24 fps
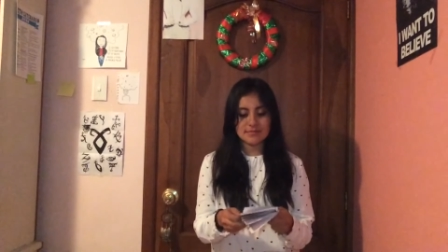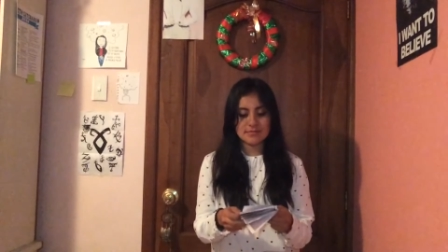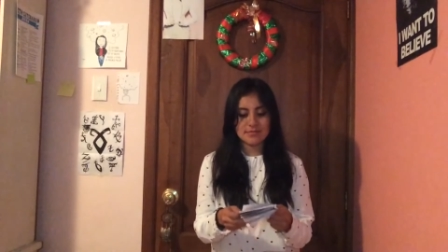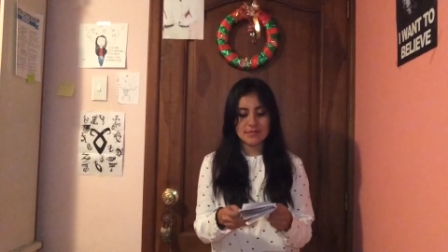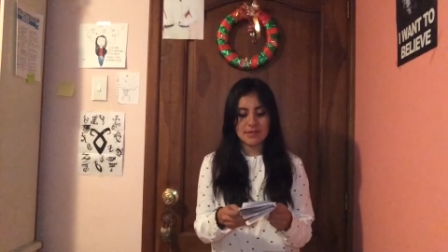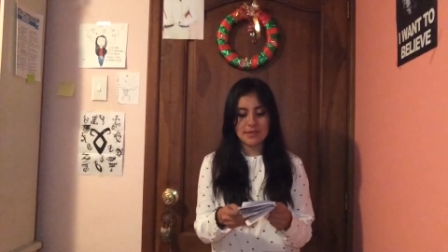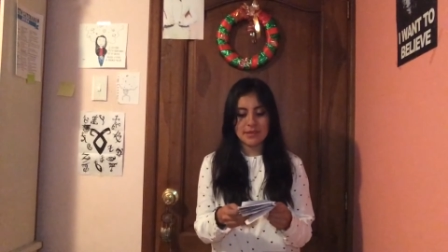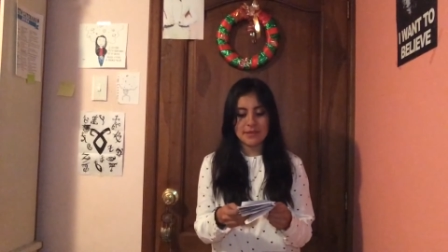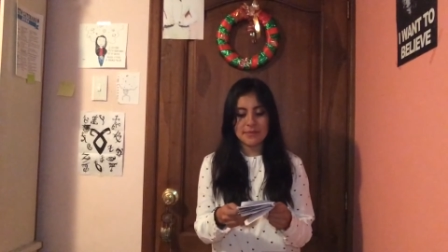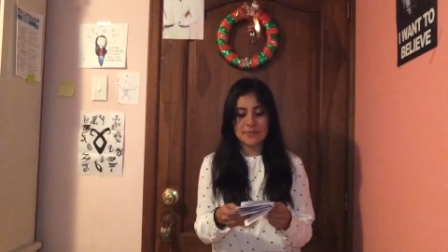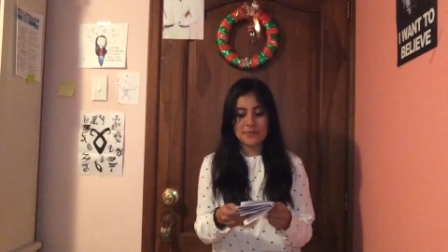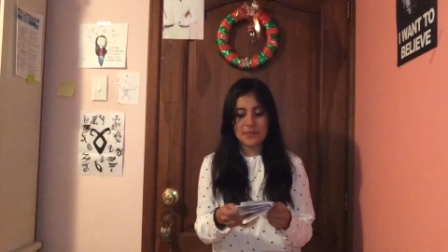
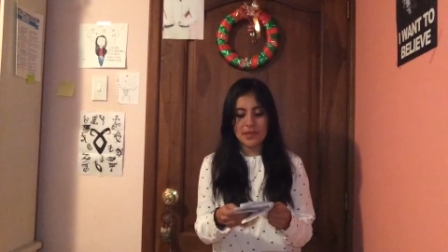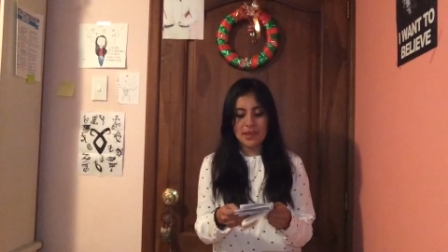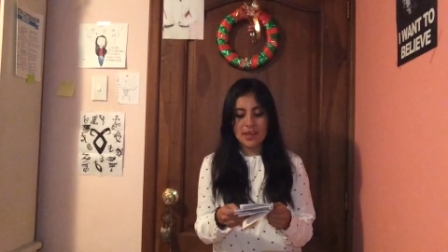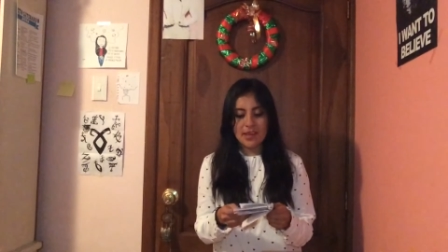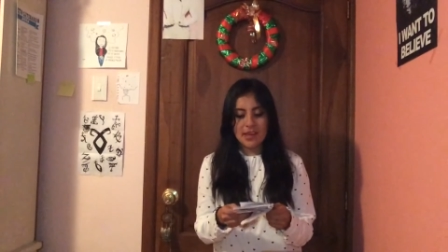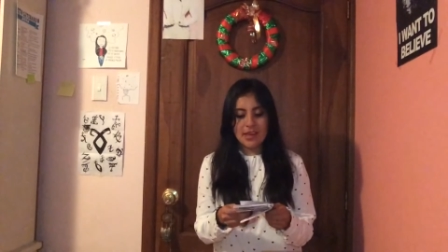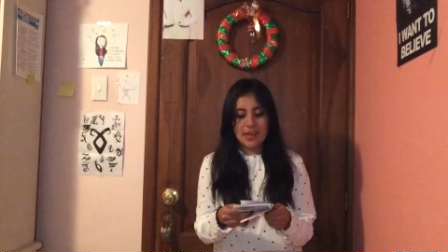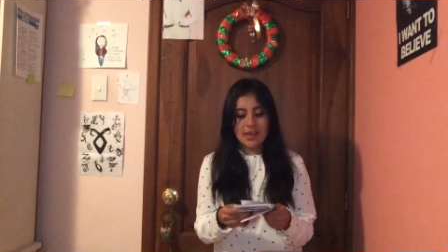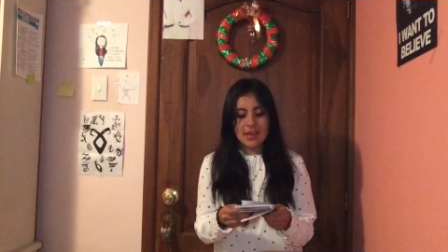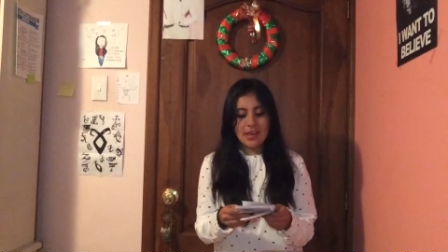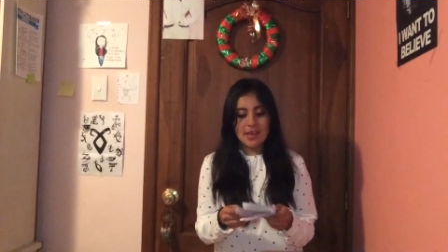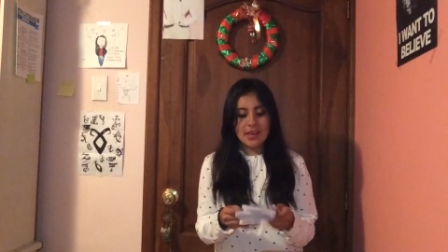Ya.
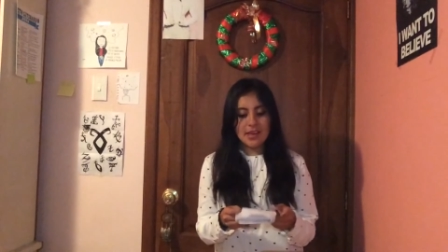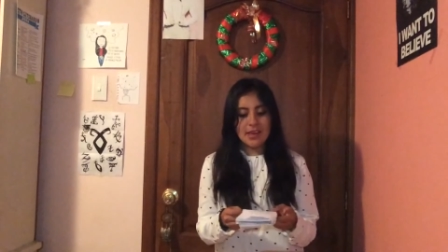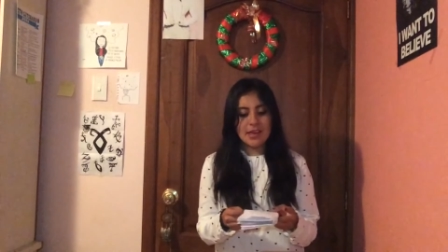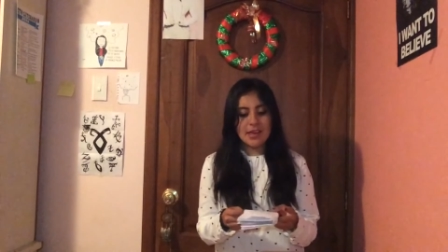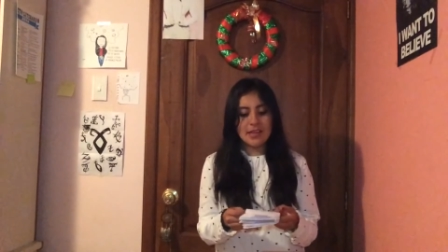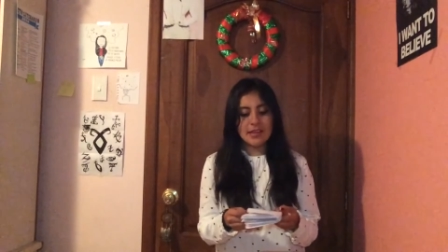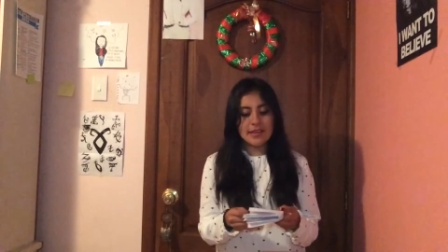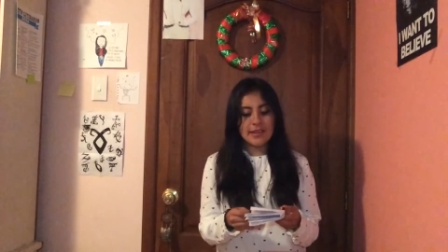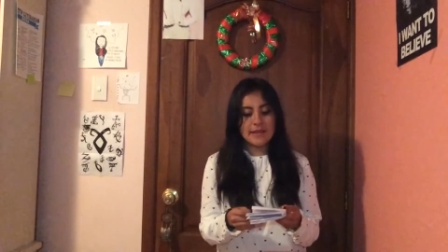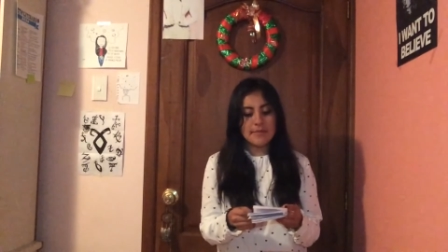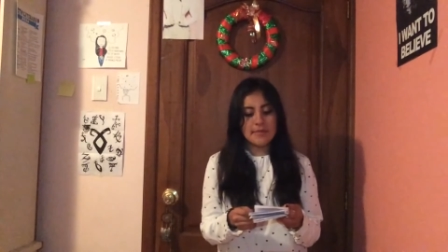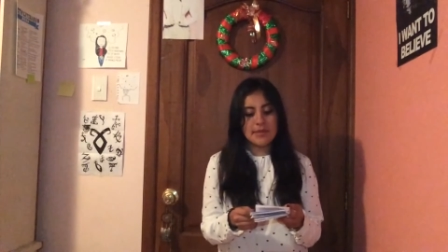
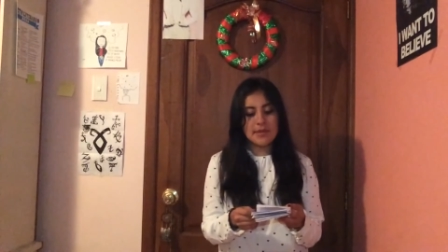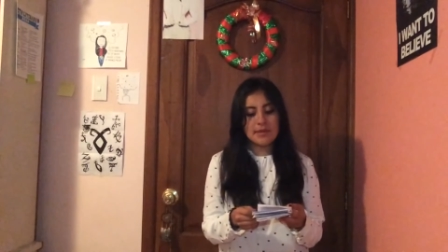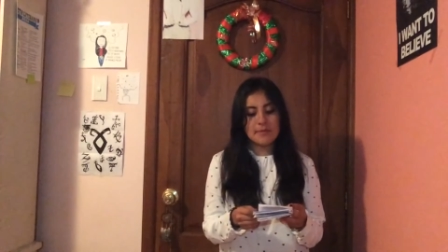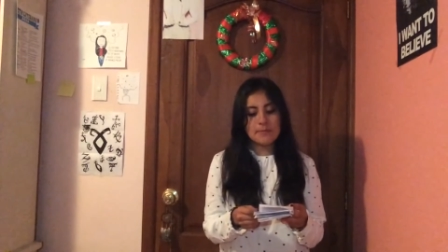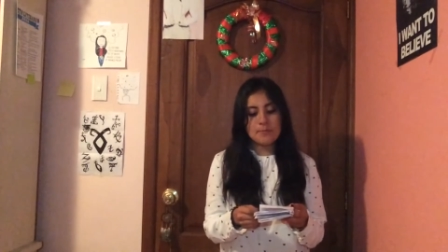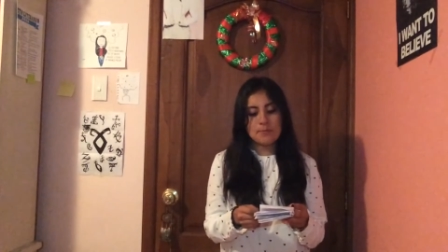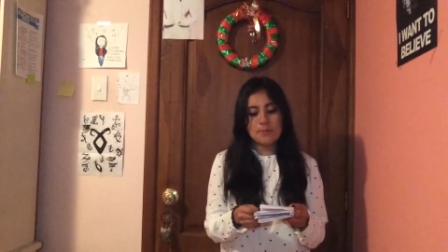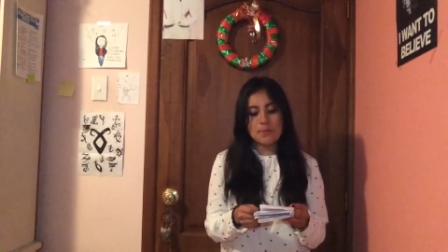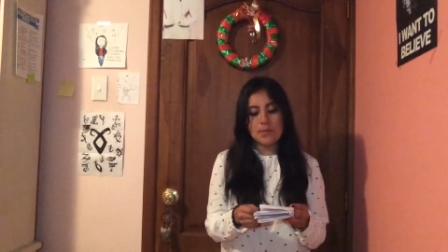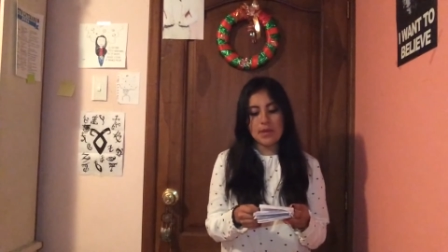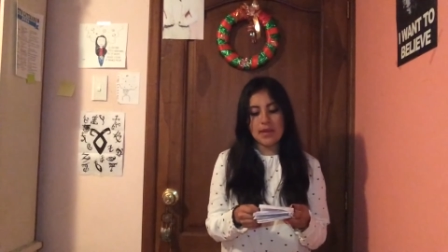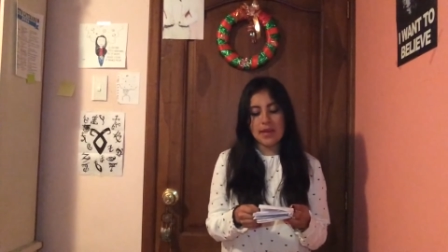Y también